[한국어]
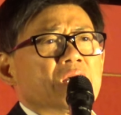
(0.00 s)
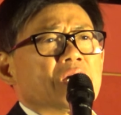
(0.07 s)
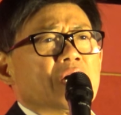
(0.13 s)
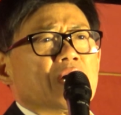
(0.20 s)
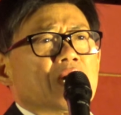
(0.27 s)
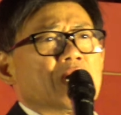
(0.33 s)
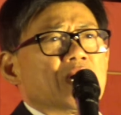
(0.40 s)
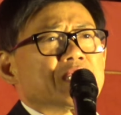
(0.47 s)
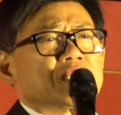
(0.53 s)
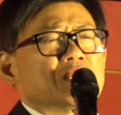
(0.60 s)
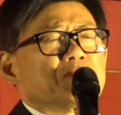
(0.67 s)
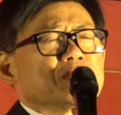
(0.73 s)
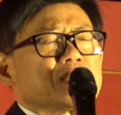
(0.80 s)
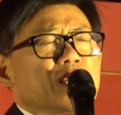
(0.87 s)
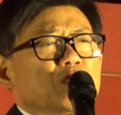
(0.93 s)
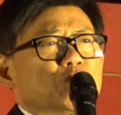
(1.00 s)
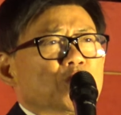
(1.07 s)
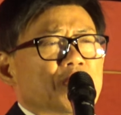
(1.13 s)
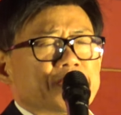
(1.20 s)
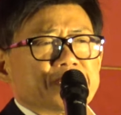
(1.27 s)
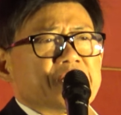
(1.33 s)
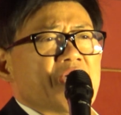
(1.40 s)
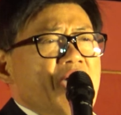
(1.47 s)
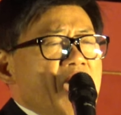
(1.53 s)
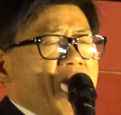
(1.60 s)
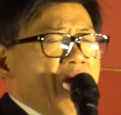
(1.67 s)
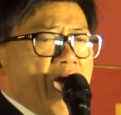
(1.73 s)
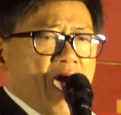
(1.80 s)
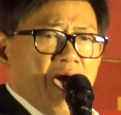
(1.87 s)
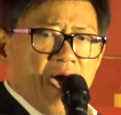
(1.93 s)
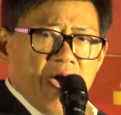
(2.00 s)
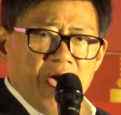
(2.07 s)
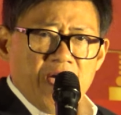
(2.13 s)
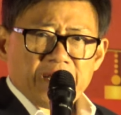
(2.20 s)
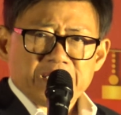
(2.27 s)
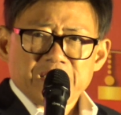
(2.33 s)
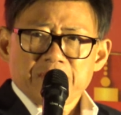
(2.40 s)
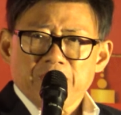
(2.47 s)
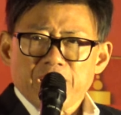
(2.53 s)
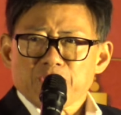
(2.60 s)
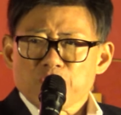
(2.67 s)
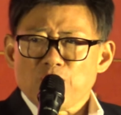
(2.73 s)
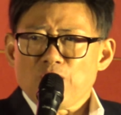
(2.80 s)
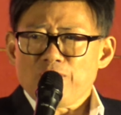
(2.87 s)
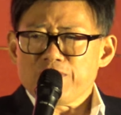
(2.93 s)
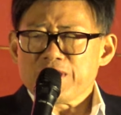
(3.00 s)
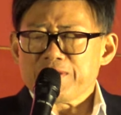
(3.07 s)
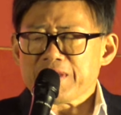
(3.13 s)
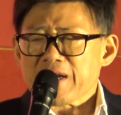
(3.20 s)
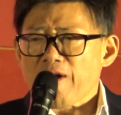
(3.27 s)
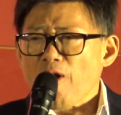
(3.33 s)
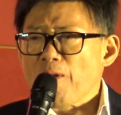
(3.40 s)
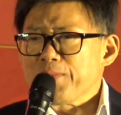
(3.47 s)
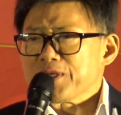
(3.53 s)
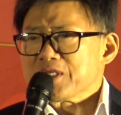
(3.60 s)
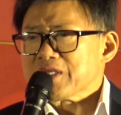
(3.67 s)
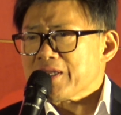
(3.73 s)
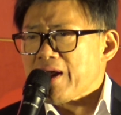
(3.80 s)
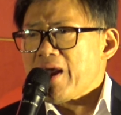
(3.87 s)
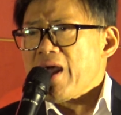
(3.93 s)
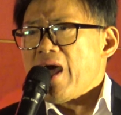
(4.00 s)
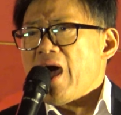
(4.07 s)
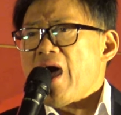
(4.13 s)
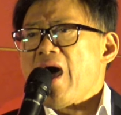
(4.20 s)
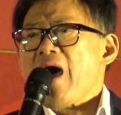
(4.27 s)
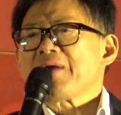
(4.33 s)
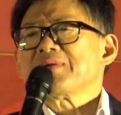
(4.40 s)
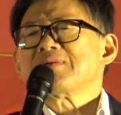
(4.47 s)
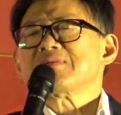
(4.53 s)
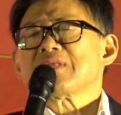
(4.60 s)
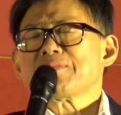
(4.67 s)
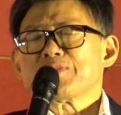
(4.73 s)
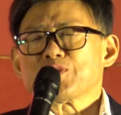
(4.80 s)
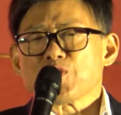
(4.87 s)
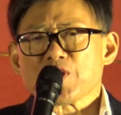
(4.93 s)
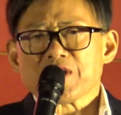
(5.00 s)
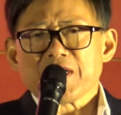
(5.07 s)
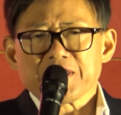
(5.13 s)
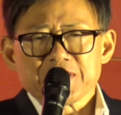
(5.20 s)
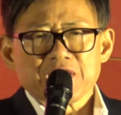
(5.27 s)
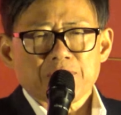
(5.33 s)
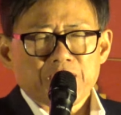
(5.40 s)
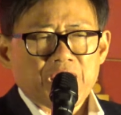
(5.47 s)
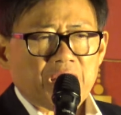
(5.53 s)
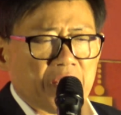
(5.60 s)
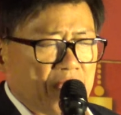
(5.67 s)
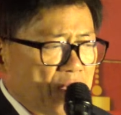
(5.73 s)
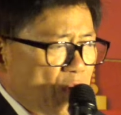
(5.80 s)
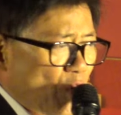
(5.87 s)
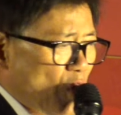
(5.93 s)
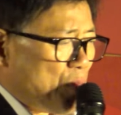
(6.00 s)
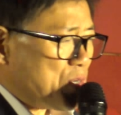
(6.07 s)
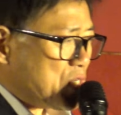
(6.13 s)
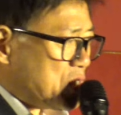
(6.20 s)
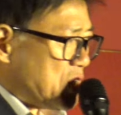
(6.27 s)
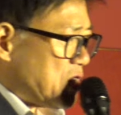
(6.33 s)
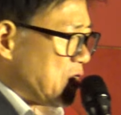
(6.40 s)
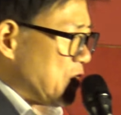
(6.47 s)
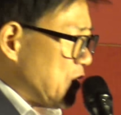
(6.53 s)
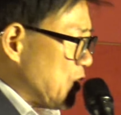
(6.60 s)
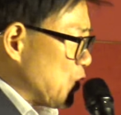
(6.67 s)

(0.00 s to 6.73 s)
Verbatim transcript: 어, 이미자의 노래는 한이 많고 우리나라 어머니들의 한을 담은 노래를 하기 때문에 어머니들이